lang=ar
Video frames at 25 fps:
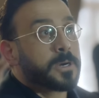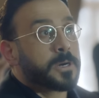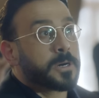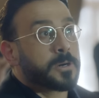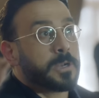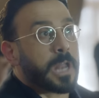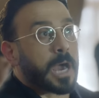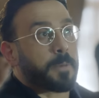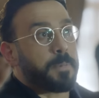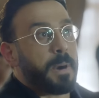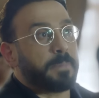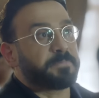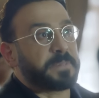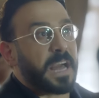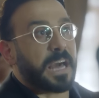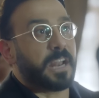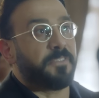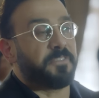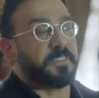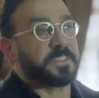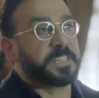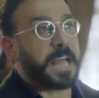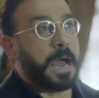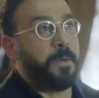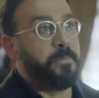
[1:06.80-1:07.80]
لك ما بتعرف
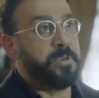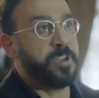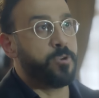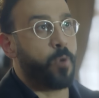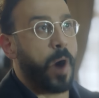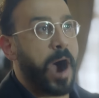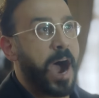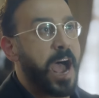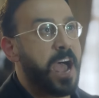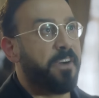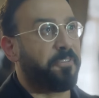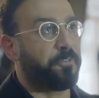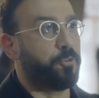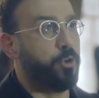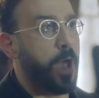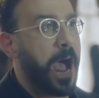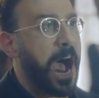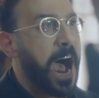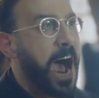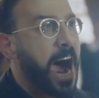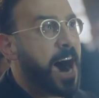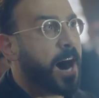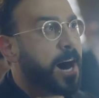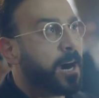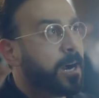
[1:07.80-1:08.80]
قدام مين واقف
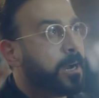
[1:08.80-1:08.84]
ولا؟